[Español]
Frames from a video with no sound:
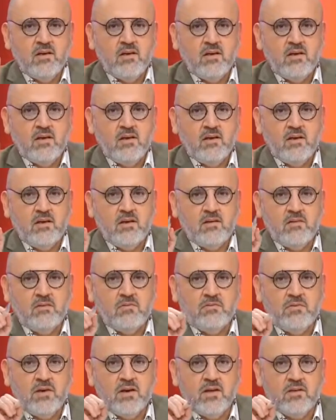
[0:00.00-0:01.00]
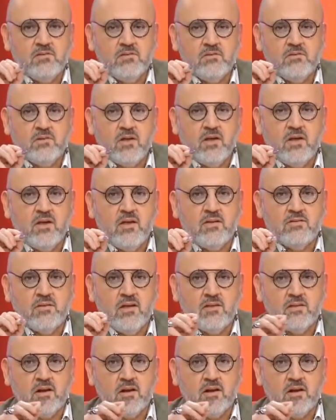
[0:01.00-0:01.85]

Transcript: Eh, fíjense ustedes,